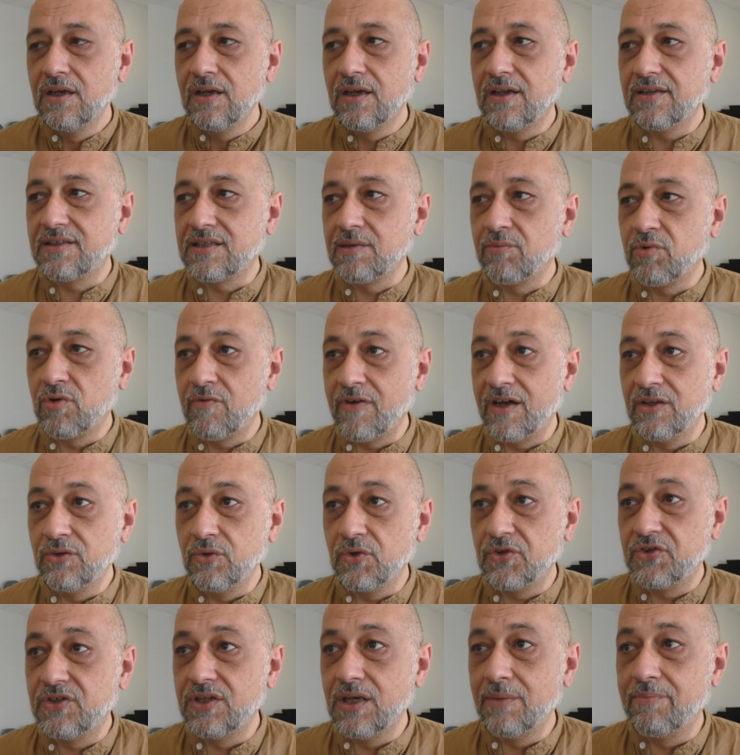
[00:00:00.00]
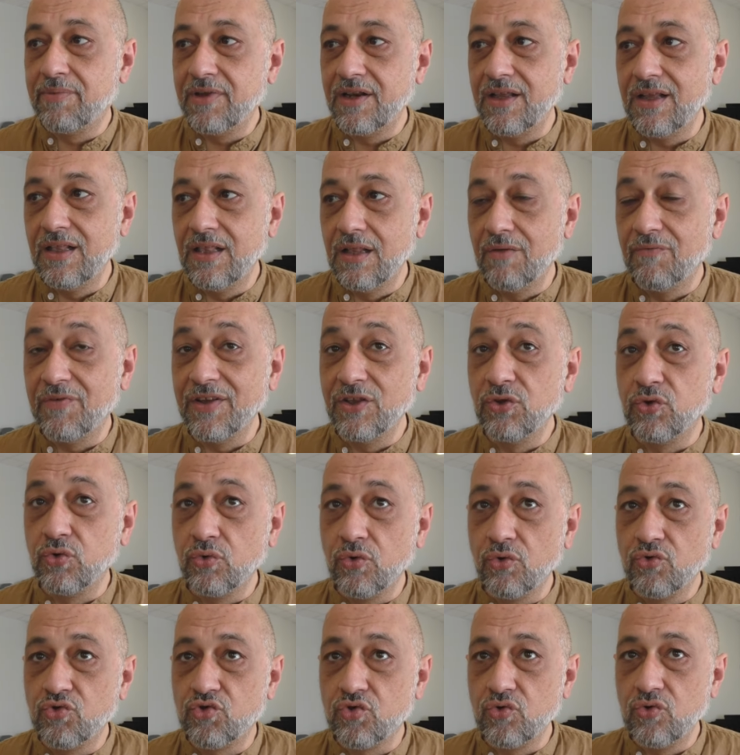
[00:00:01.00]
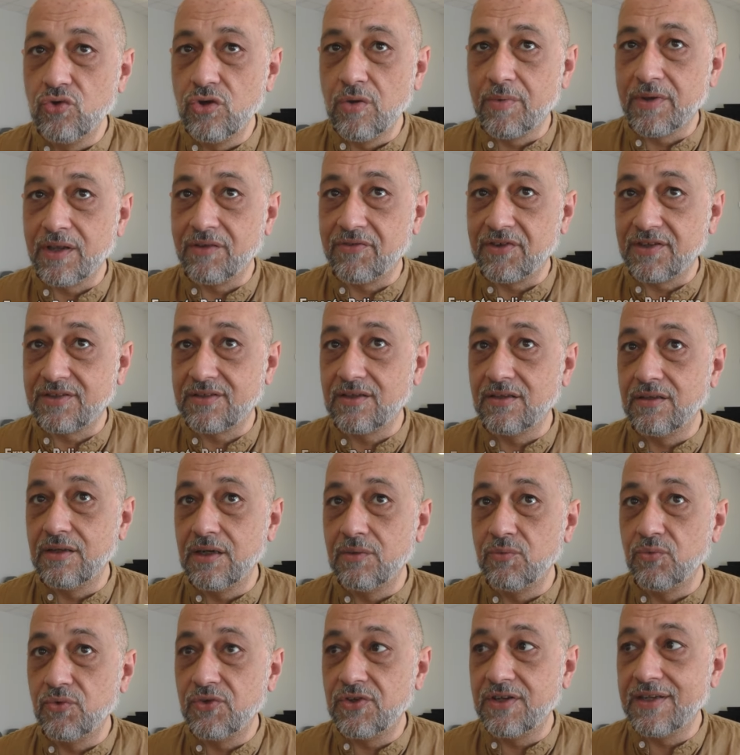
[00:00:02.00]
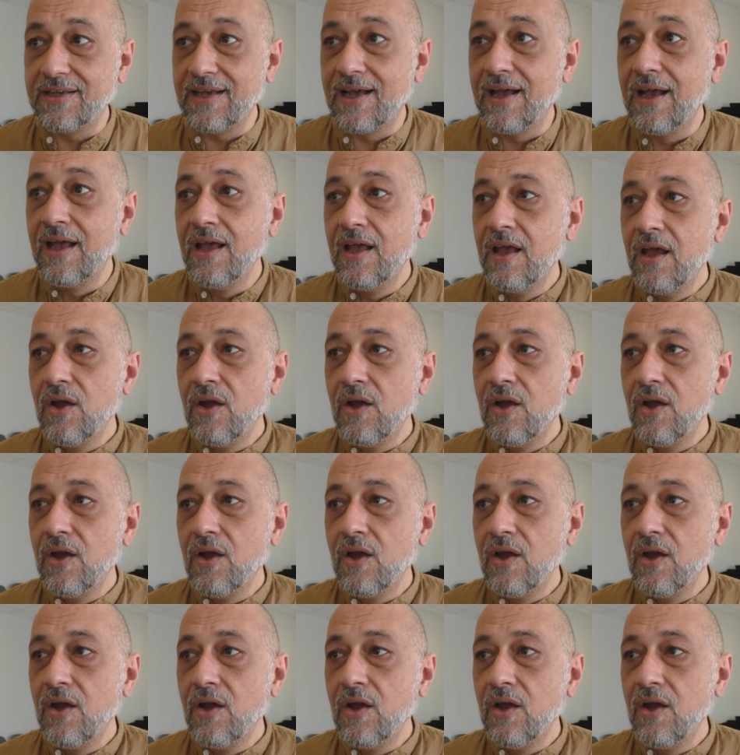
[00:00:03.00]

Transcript: che sta provando sia per il 21 giugno, per la festa della musica,